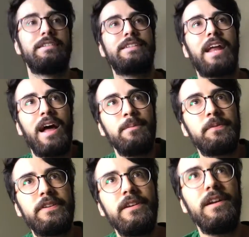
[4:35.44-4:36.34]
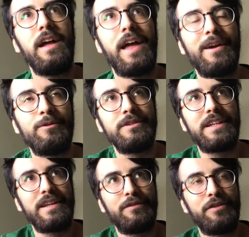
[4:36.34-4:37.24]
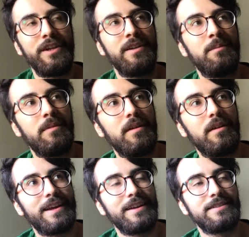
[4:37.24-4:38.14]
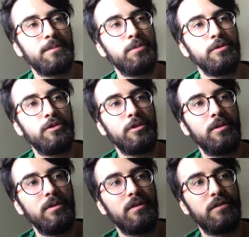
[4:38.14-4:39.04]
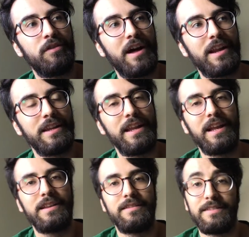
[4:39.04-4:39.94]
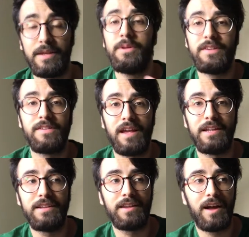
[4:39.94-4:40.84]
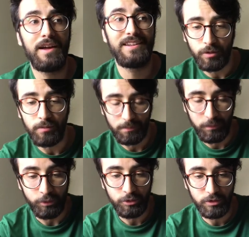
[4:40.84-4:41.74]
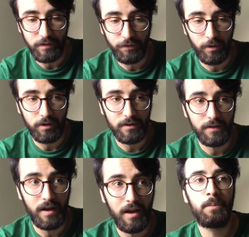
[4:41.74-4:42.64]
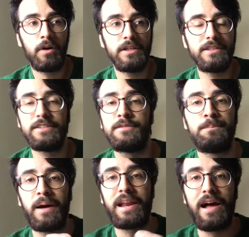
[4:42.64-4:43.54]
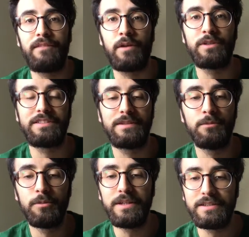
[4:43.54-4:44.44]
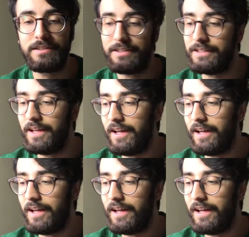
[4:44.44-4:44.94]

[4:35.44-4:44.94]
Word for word: Scrubs è un telefilm che ha saputo fare della demenzialità il suo punto di forza, poi ti sparava questi momenti di,